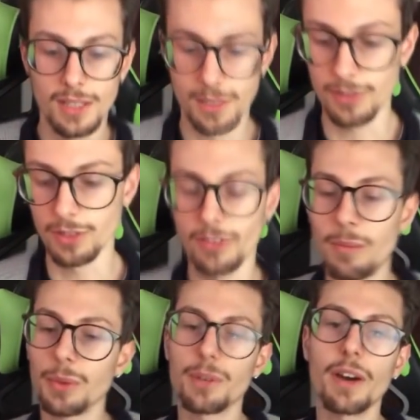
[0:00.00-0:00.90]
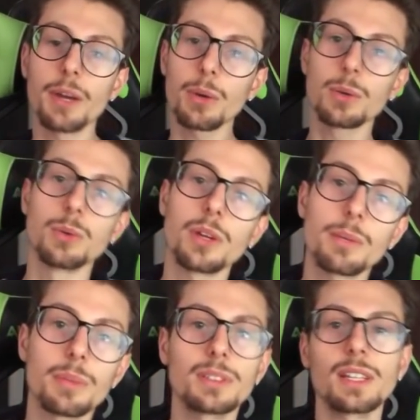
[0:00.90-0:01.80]
eh, volevamo trovare qualcuno
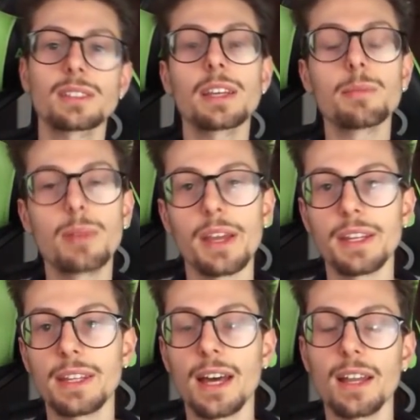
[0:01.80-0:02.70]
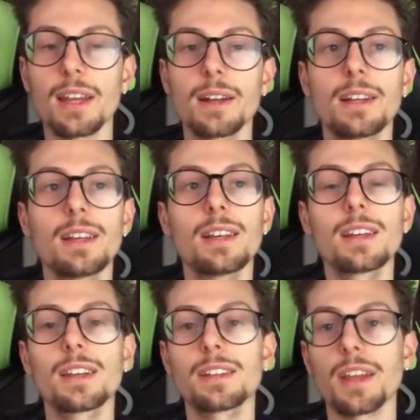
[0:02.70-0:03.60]
che portasse gameplay in Italia
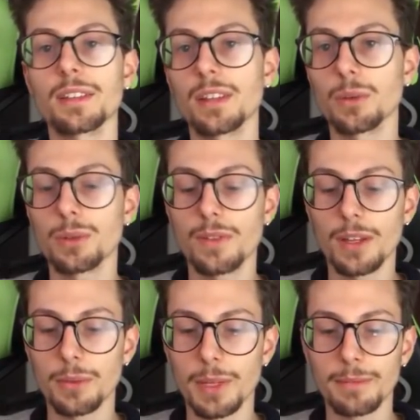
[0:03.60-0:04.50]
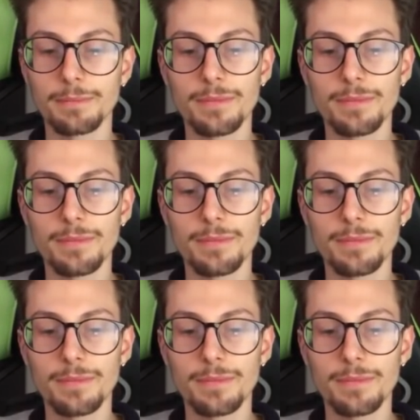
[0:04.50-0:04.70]
e niente, hanno trovato me.